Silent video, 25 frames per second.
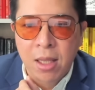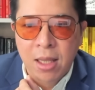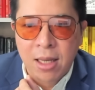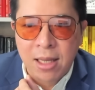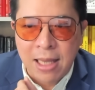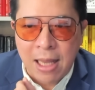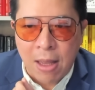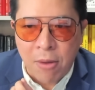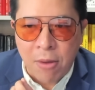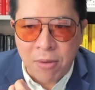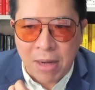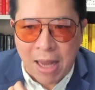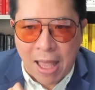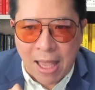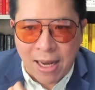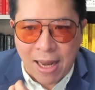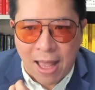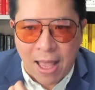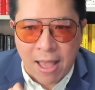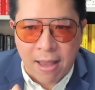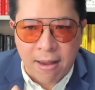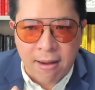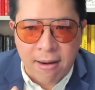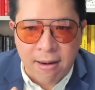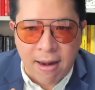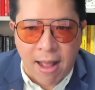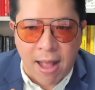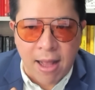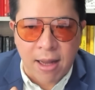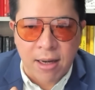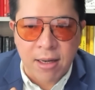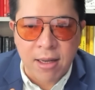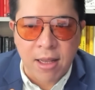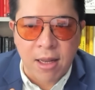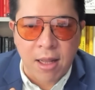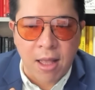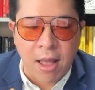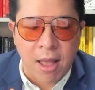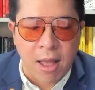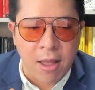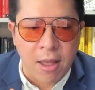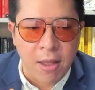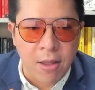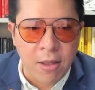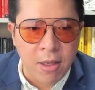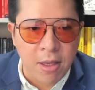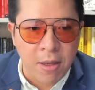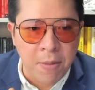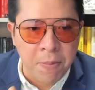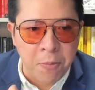แล้วหลายๆครั้งเนี่ยนะฮะ
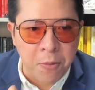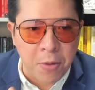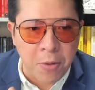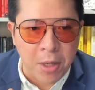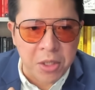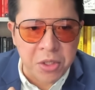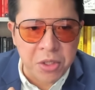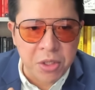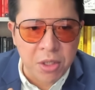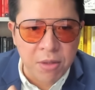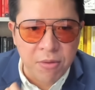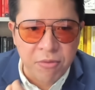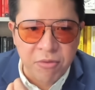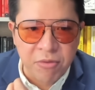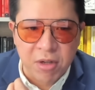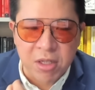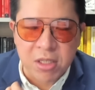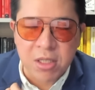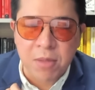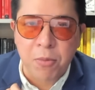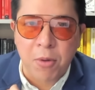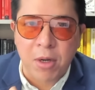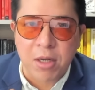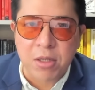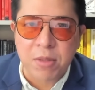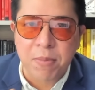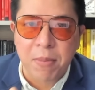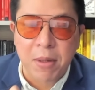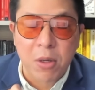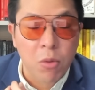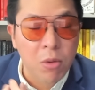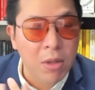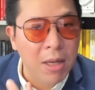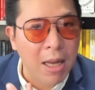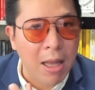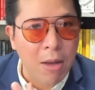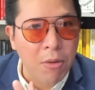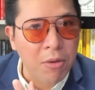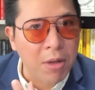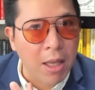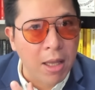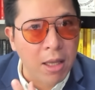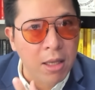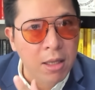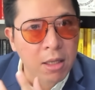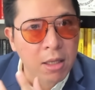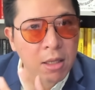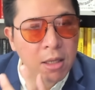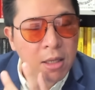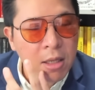impression first impression มนุษย์เราเนี่ย
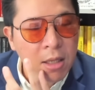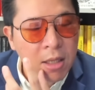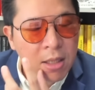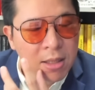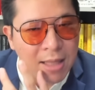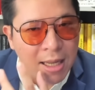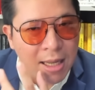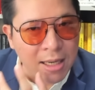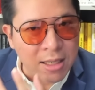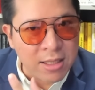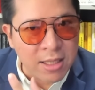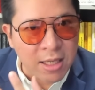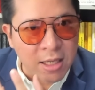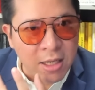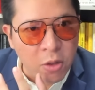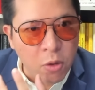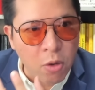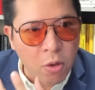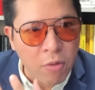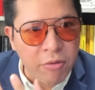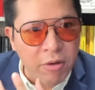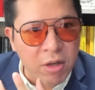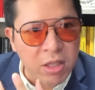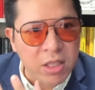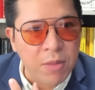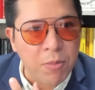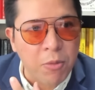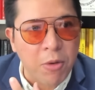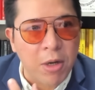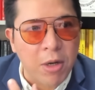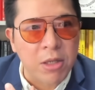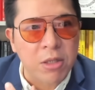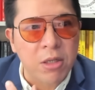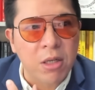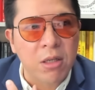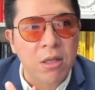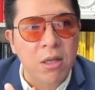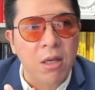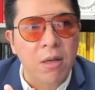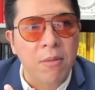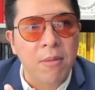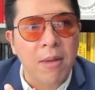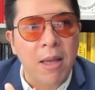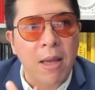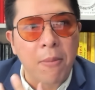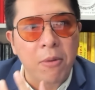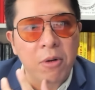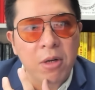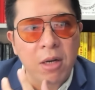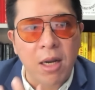ตัดสินกันด้วย first impression เยอะมา
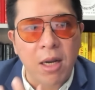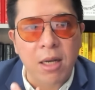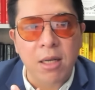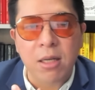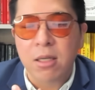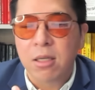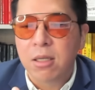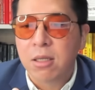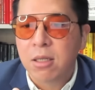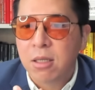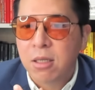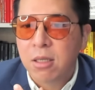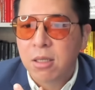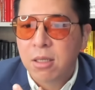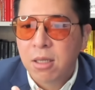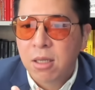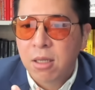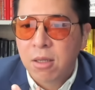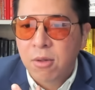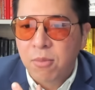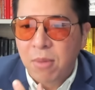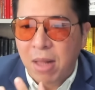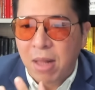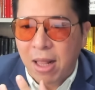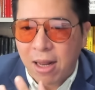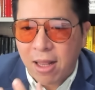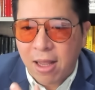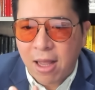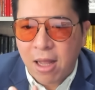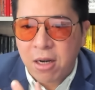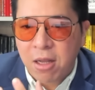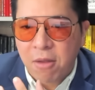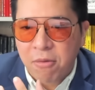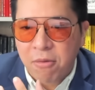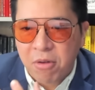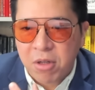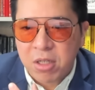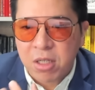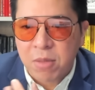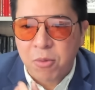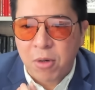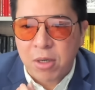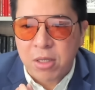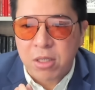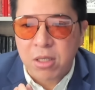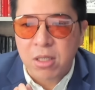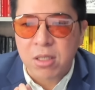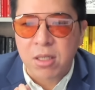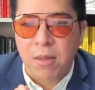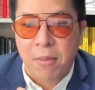กเพราะฉะนั้น หลายครั้งใน first
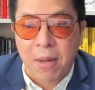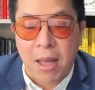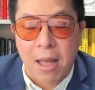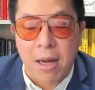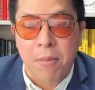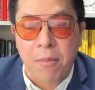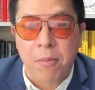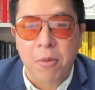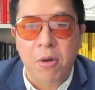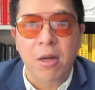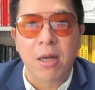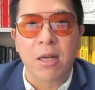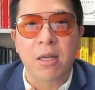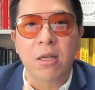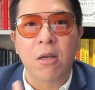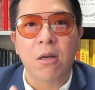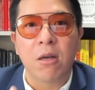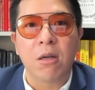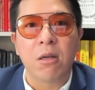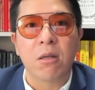impression สำคัญเพราะฉะนั้นก็